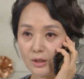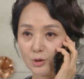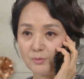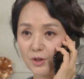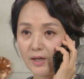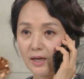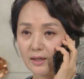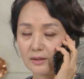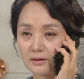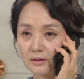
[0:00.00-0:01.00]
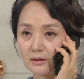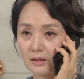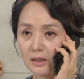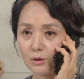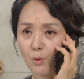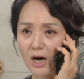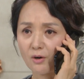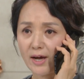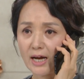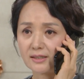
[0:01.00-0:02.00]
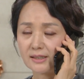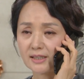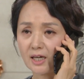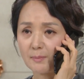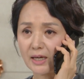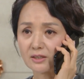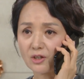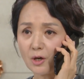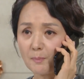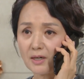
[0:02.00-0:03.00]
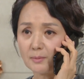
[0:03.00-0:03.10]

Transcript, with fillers: 좀 전에 과거에 알던 사람에게서 협박을